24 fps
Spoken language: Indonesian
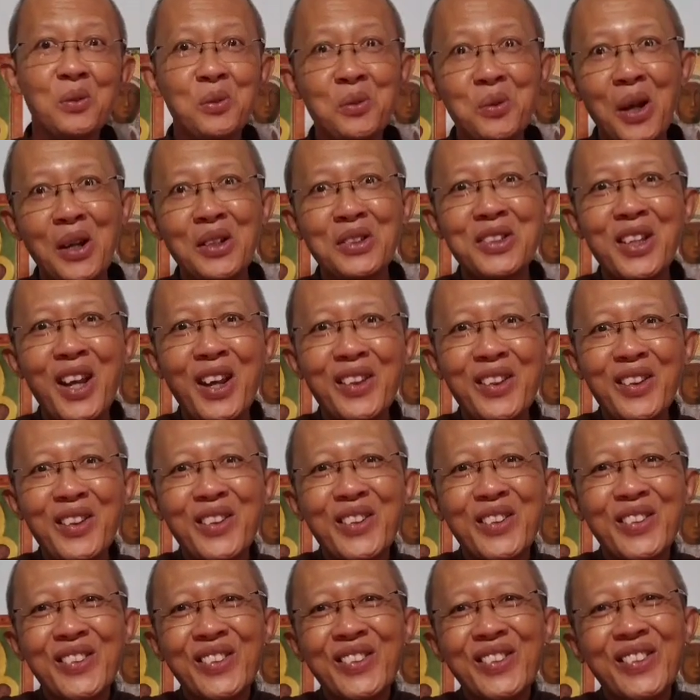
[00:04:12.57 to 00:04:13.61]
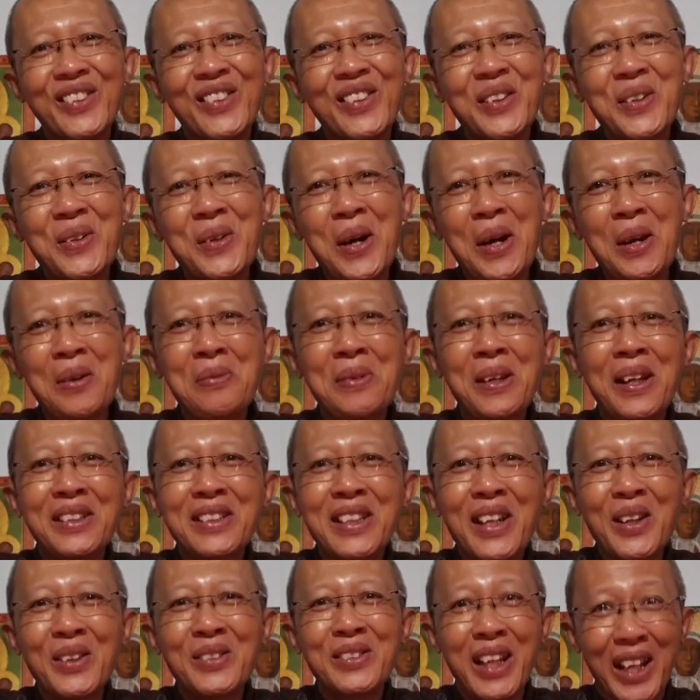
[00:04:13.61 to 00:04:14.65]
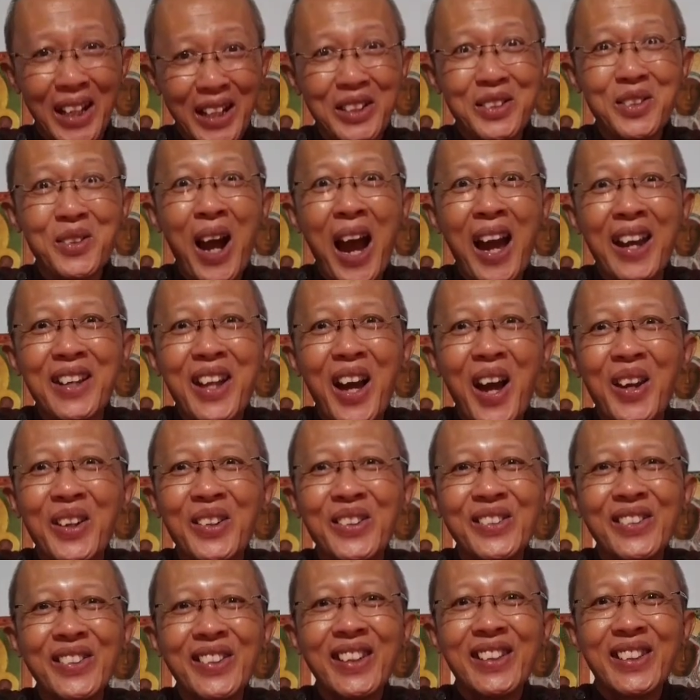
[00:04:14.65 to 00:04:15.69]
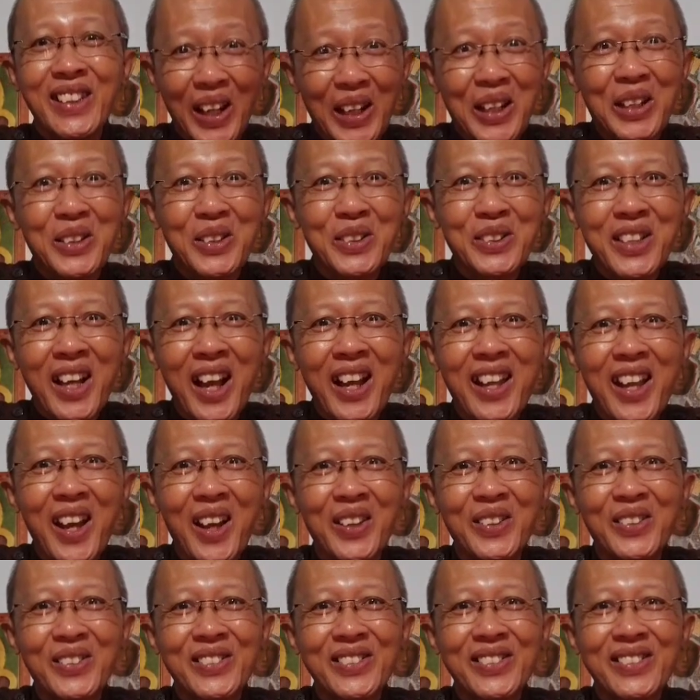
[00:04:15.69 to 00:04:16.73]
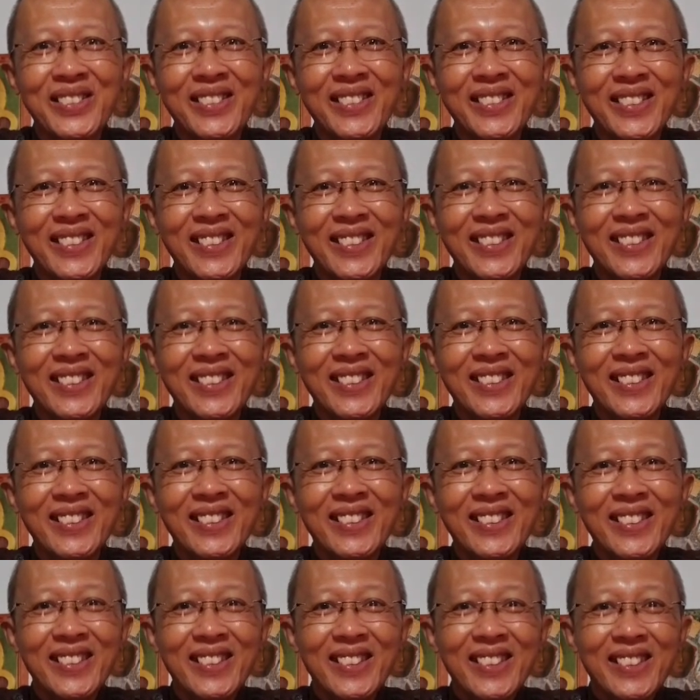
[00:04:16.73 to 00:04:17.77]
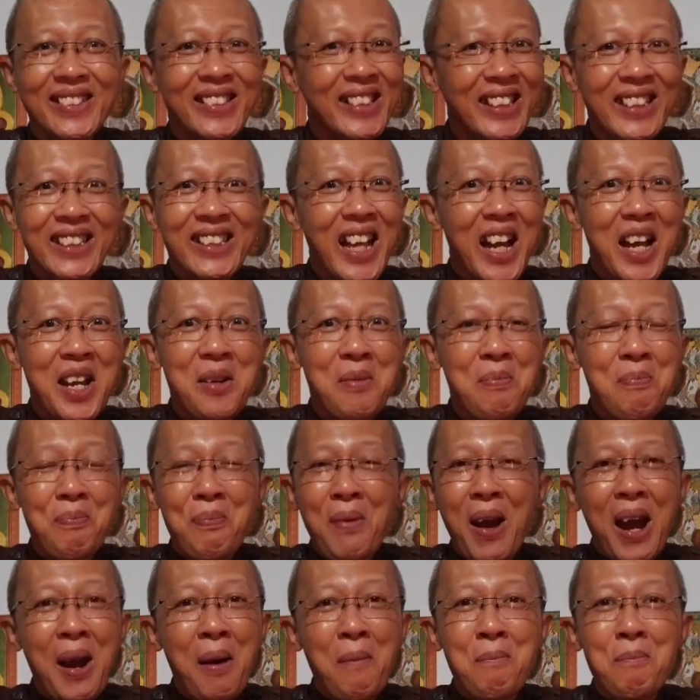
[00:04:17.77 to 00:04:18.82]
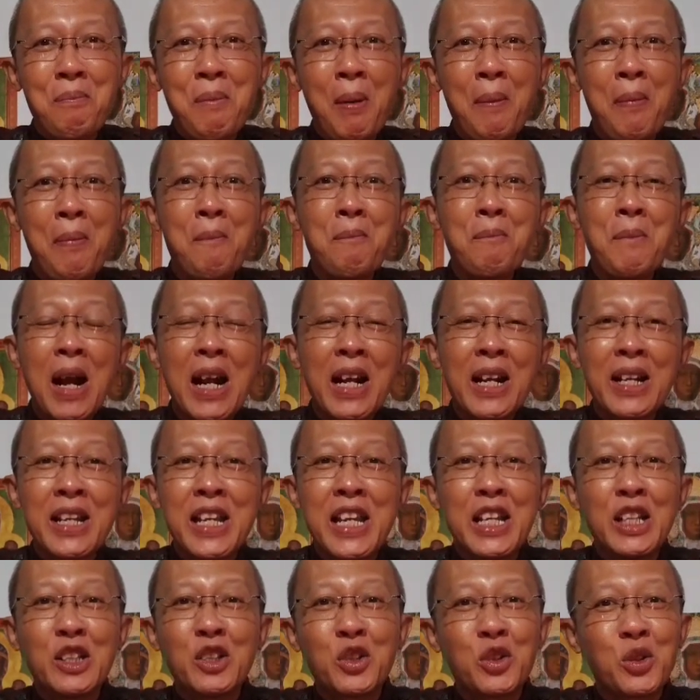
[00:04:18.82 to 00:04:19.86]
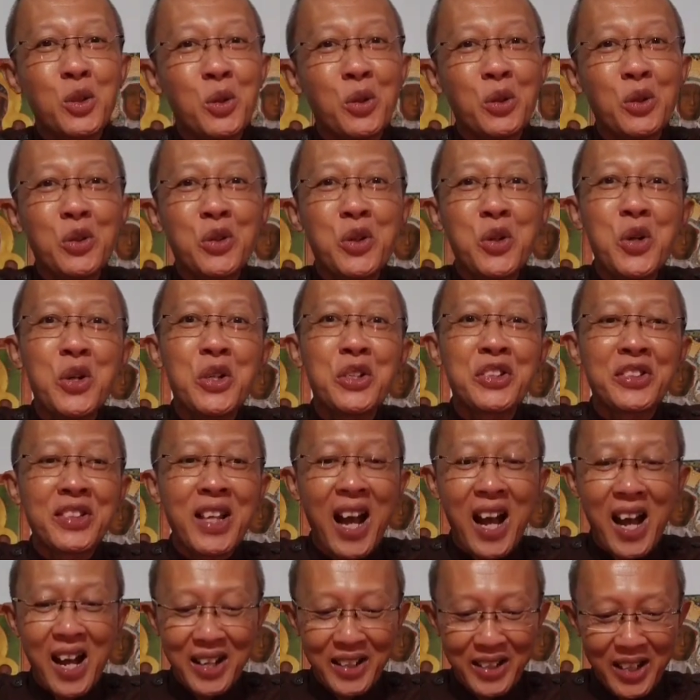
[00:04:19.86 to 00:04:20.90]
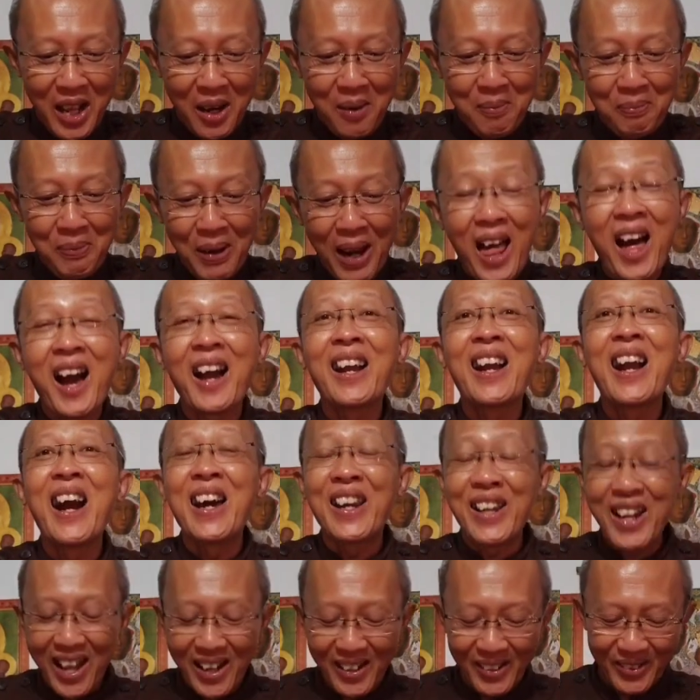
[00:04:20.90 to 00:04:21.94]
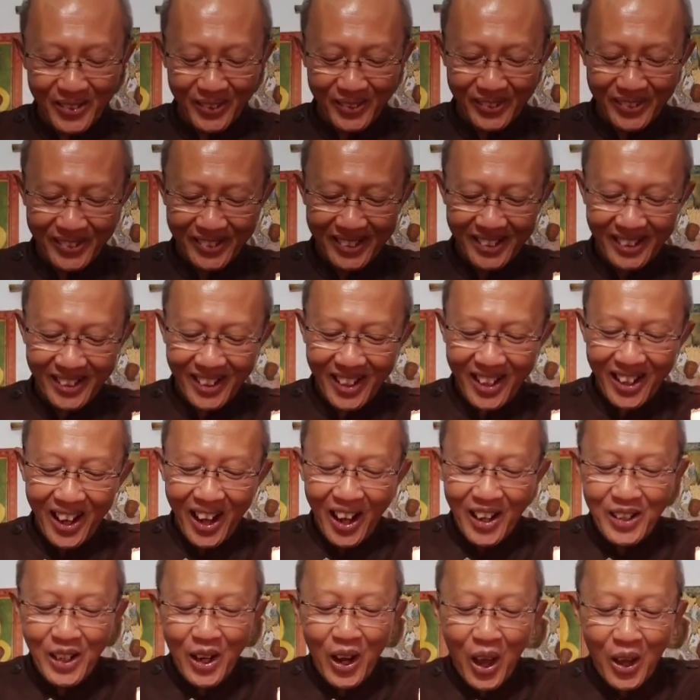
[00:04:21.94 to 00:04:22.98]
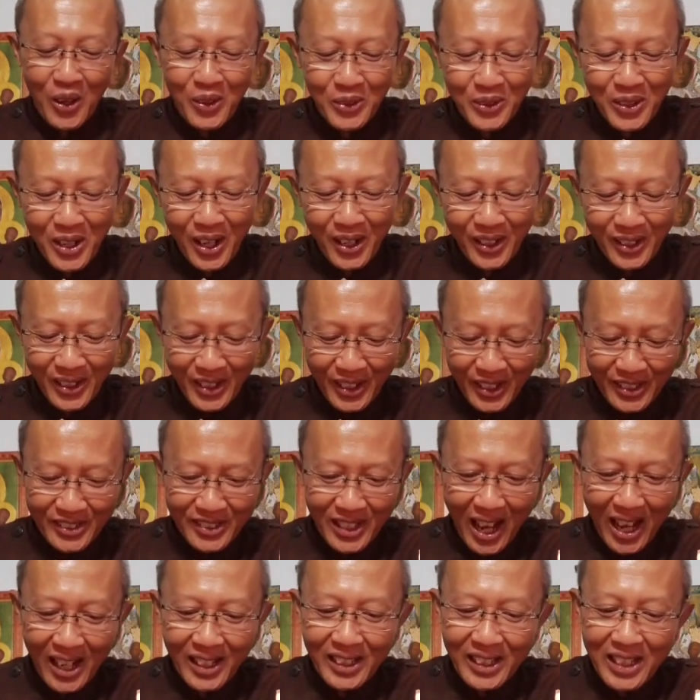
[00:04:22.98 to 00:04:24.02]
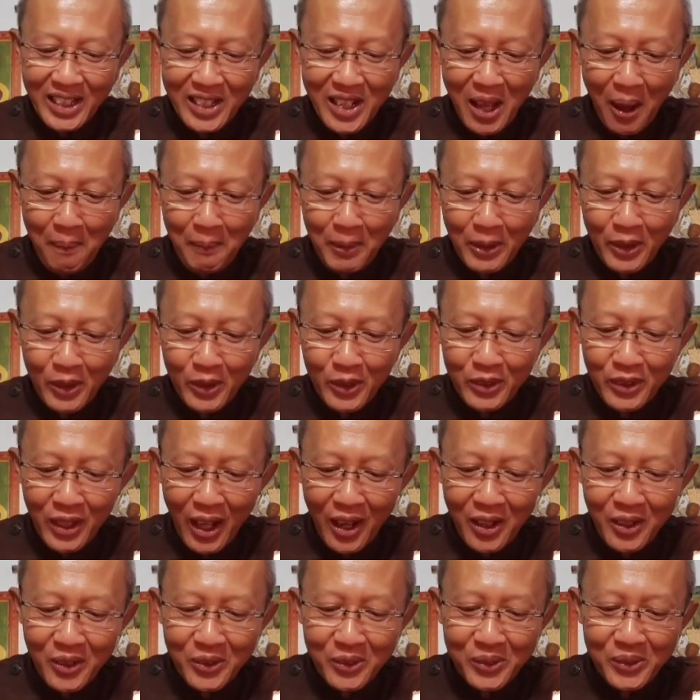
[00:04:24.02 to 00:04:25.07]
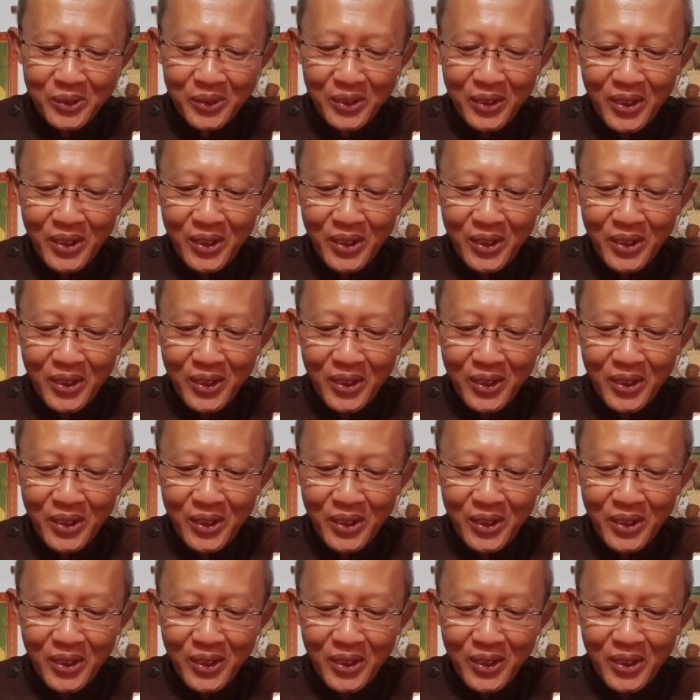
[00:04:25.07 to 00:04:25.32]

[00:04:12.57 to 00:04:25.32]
Dasyat loh, luar biasa loh. Dan itu Anda loh, dan itu saya loh. Tanpa menghitung dosa dan pelanggaran loh ada lagu yang sangat indah menurut aku.